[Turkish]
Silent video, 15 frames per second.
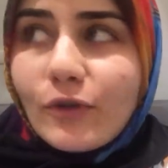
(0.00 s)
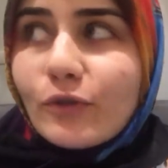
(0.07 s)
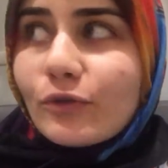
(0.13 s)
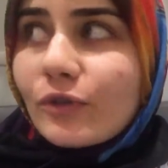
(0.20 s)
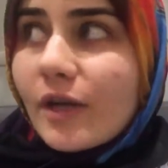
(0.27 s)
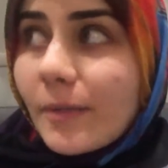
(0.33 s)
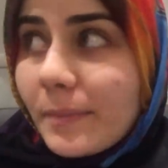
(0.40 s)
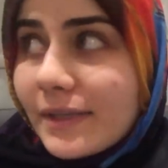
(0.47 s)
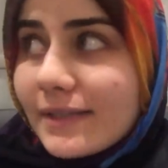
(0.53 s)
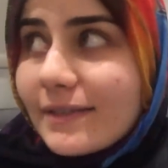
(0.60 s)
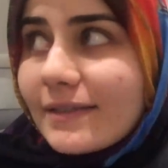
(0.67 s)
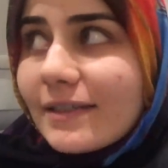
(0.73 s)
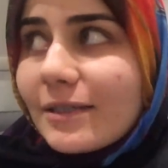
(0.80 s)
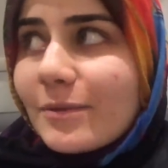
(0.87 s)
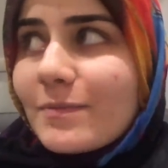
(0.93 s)
vlogu
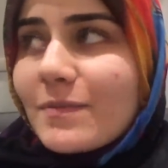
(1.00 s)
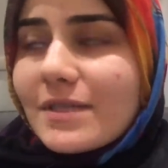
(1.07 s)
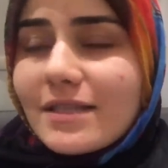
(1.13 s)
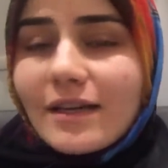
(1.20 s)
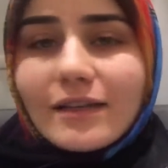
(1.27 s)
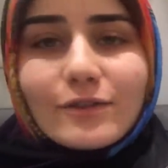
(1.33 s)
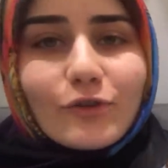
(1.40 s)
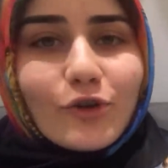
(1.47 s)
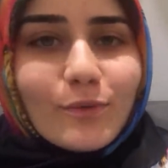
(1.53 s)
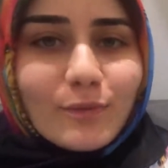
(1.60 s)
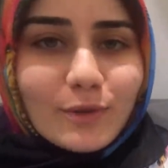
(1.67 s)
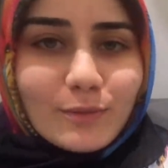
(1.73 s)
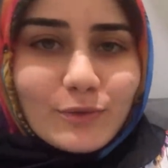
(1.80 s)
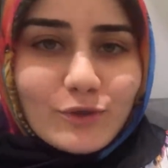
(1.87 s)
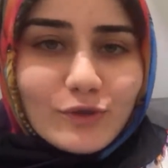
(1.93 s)
kapatayım. Saat
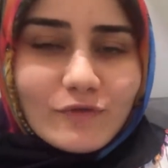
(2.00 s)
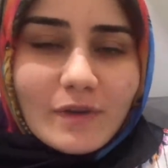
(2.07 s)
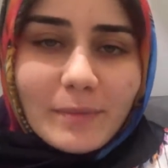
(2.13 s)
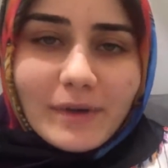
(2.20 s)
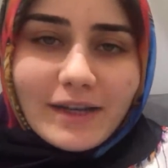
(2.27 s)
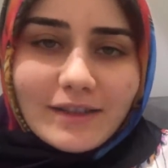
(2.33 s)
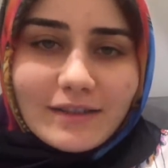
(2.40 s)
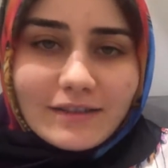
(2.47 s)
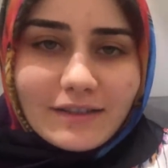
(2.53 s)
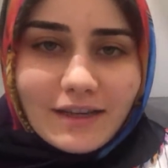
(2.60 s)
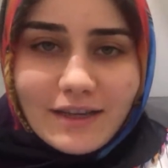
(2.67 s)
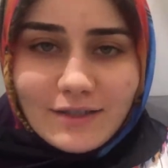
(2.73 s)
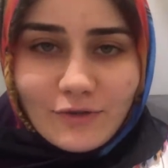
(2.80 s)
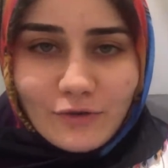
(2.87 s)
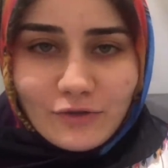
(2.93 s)
11.30 ve Bahadır da
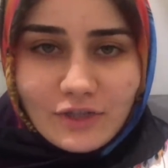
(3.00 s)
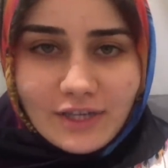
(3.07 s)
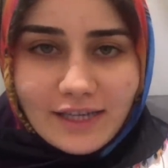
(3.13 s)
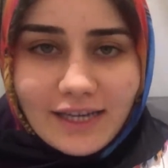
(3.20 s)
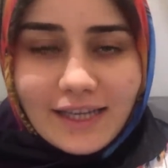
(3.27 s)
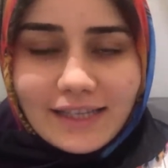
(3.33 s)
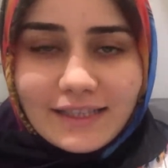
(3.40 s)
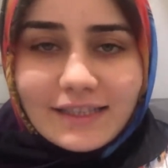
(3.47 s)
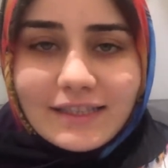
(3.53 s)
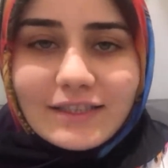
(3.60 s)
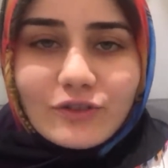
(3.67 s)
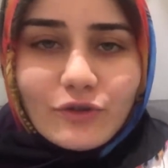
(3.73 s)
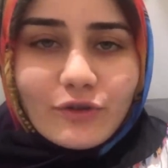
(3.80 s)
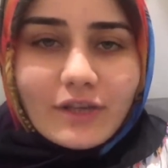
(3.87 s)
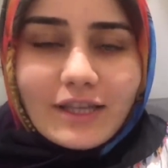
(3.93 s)
az önce geldi.
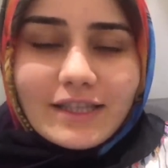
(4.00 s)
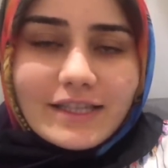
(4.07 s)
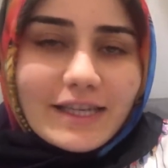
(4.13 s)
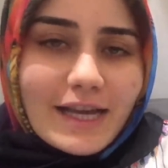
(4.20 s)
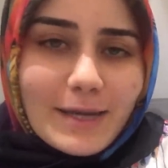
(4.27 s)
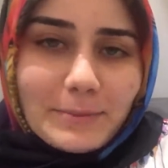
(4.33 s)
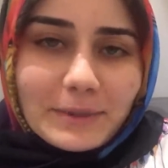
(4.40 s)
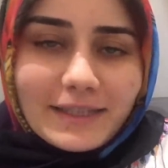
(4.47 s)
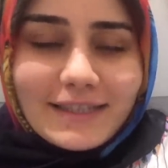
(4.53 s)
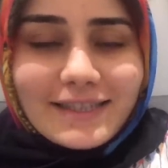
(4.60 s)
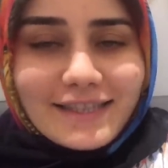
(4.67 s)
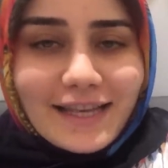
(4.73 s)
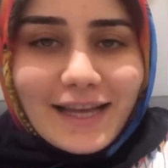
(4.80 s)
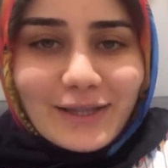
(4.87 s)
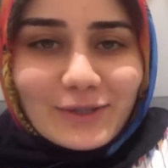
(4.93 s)
Çok geç gelmedi
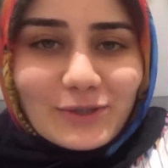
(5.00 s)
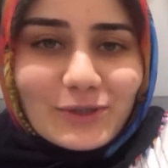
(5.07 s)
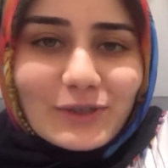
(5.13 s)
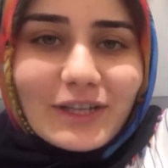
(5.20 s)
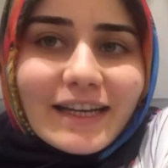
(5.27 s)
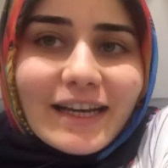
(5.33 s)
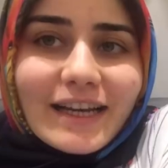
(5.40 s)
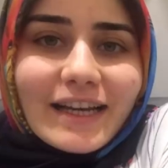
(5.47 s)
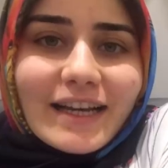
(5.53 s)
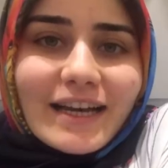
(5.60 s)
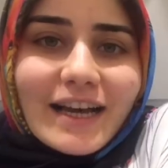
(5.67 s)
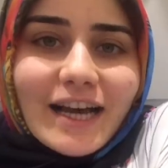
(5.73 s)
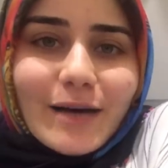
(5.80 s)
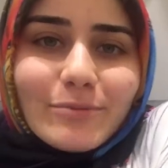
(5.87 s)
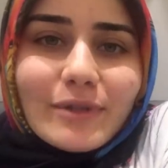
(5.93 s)
sağ olsun.
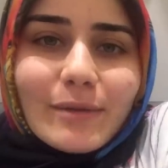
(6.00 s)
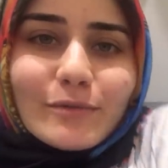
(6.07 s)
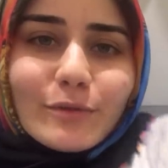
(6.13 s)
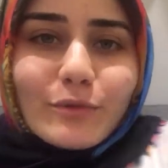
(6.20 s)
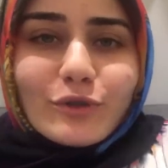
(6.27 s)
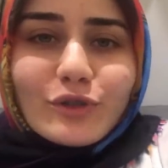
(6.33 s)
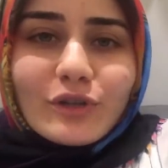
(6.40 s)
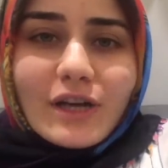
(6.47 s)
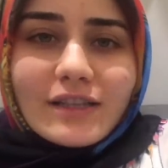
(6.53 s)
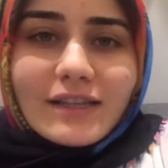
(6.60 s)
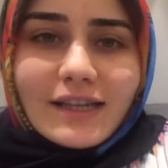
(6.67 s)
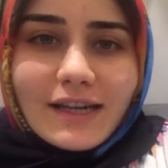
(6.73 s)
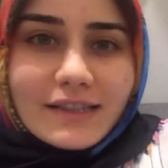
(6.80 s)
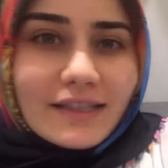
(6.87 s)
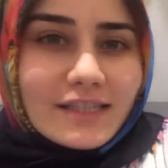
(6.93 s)
Ablamla Büşra
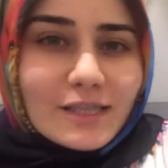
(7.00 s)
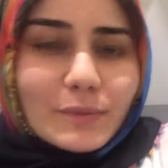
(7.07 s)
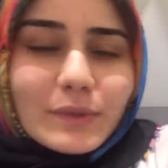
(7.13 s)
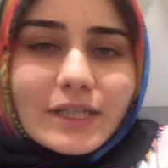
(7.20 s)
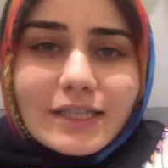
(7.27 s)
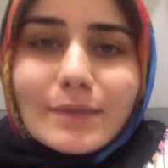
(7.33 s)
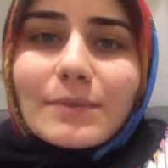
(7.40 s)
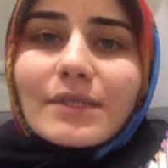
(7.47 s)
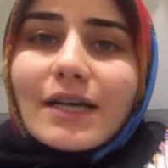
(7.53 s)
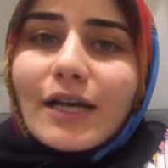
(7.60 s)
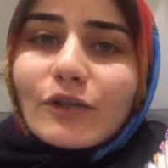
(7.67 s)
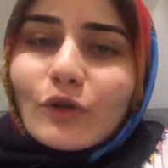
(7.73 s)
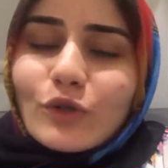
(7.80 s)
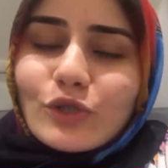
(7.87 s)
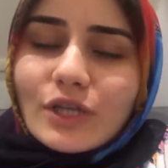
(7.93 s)
da yaklaşık bir yarım
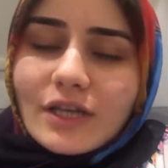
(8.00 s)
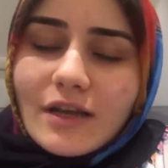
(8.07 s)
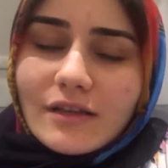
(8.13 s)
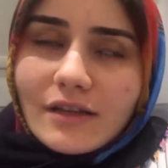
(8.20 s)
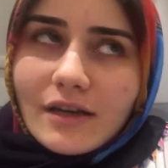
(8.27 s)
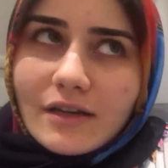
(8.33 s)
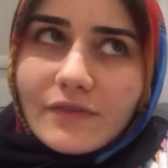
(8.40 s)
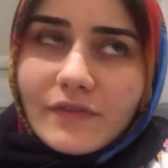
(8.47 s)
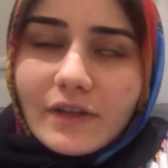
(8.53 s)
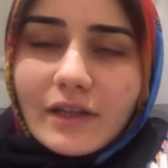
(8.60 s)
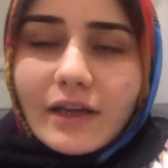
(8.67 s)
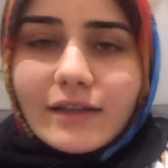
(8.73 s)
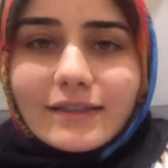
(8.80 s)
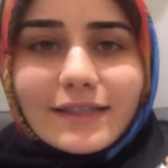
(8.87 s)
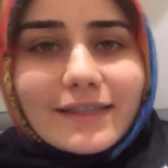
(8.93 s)
saat önce kadar
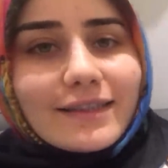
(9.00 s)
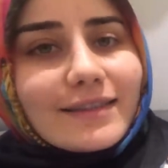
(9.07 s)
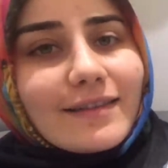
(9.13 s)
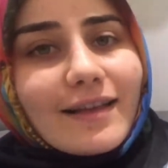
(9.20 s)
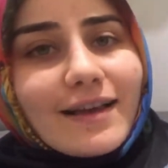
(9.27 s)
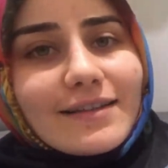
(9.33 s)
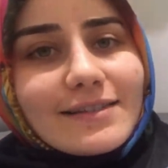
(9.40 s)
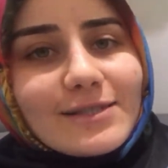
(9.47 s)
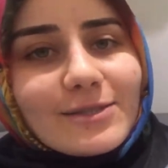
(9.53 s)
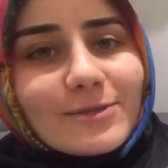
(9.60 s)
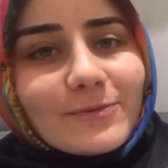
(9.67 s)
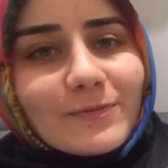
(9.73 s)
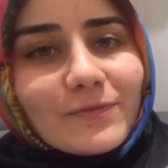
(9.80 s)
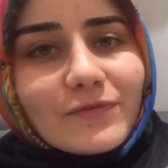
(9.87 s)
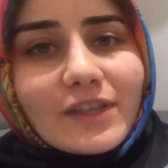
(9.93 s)
falan gittiler.
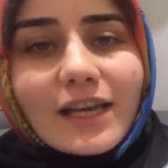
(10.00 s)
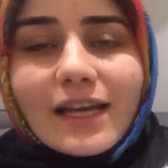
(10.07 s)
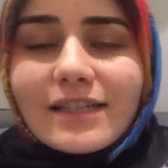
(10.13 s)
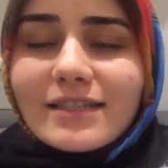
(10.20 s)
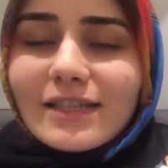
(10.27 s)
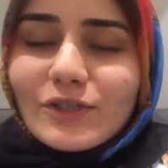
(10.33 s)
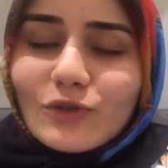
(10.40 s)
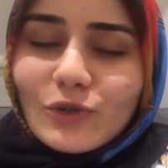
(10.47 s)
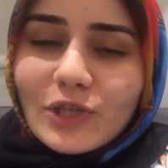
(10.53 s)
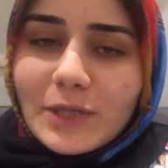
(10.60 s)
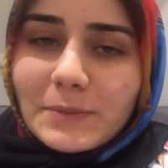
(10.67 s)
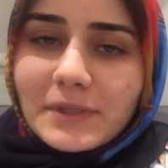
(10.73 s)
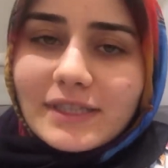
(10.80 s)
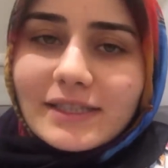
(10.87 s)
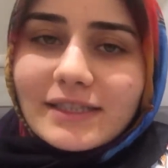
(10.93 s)
Kendinize çok
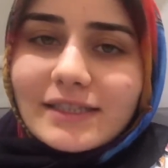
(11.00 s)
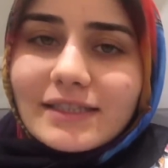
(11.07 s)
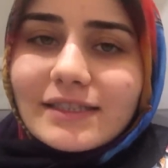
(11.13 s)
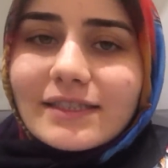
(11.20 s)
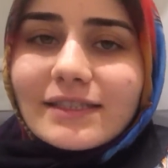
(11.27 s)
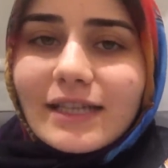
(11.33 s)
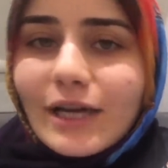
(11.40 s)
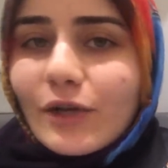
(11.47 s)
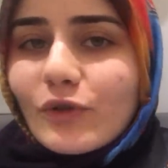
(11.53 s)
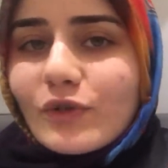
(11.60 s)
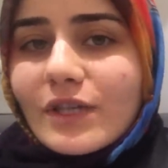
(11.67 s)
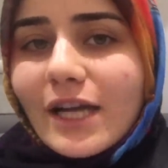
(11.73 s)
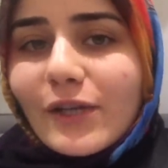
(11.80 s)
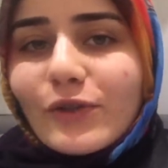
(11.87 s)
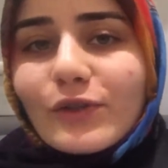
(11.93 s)
iyi bakın. Daha
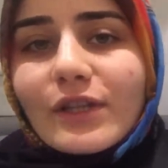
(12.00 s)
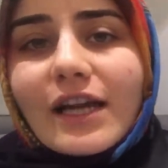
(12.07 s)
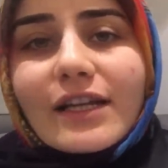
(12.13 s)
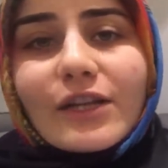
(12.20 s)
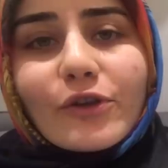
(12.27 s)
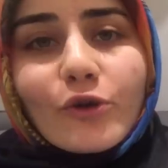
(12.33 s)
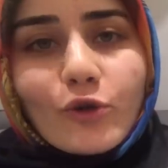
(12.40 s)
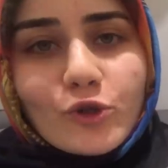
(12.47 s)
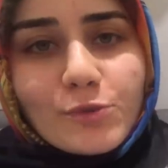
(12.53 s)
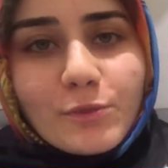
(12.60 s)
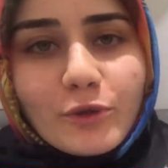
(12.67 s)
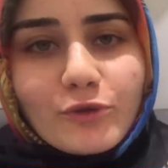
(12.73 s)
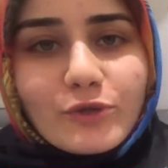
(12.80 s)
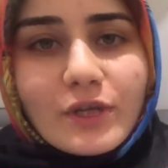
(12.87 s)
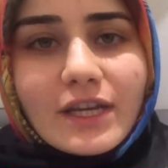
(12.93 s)
güzel günlerde
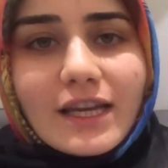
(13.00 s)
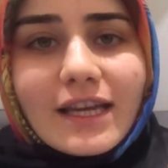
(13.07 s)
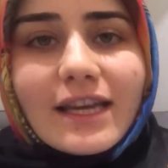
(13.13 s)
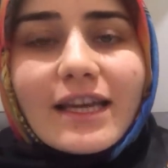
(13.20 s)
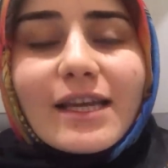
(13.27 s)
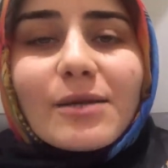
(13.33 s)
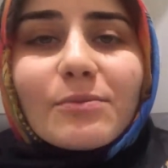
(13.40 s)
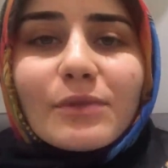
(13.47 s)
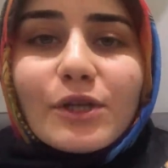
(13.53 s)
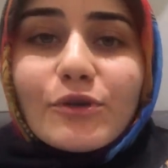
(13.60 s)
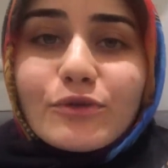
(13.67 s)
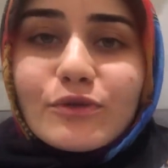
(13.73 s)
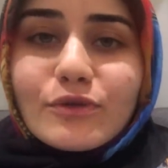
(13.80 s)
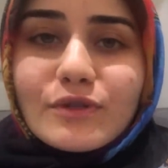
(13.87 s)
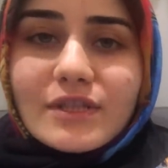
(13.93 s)
görüşmek üzere.
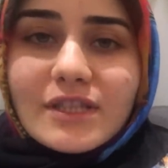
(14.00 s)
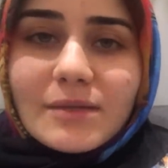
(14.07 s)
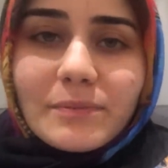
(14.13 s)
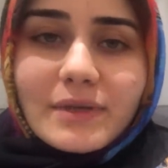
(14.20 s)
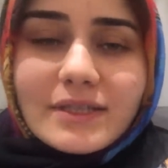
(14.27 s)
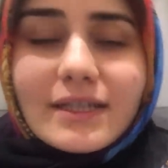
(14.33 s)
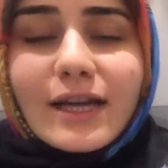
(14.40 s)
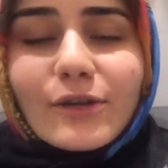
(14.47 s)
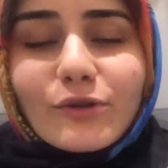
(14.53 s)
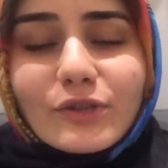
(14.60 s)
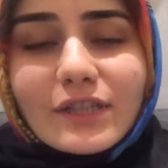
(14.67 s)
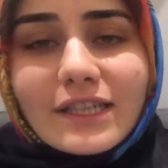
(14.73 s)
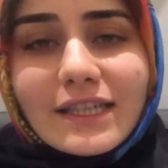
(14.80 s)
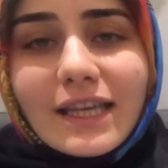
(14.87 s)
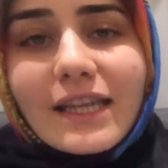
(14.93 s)
Biliyorsunuz ki pazar
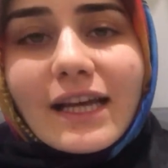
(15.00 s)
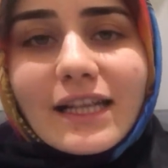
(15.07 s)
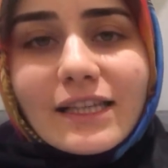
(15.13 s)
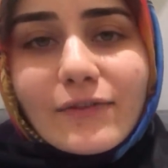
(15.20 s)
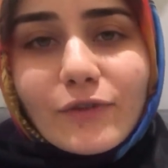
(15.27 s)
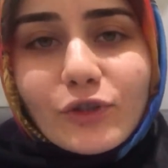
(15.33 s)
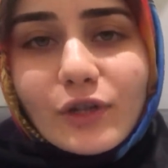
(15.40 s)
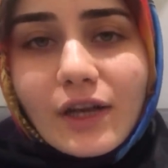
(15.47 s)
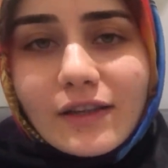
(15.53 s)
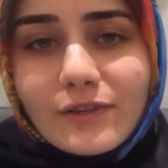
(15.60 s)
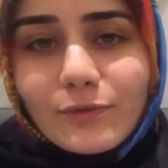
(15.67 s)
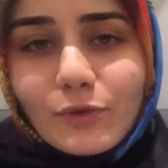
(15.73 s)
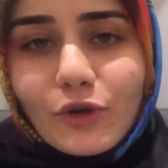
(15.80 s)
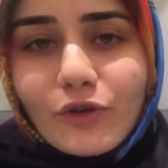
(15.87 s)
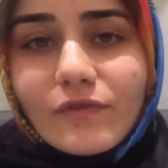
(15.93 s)
günleri genelde video
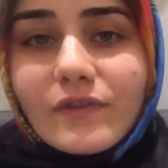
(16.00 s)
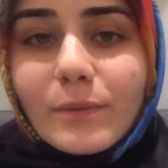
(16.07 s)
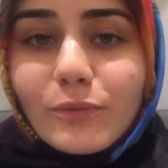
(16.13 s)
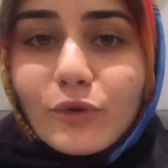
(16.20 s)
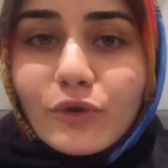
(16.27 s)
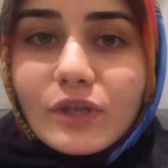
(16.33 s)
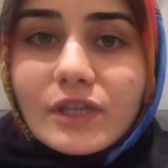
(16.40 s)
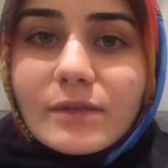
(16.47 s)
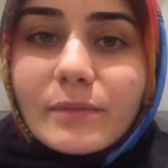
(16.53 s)
atmıyorum ve büyük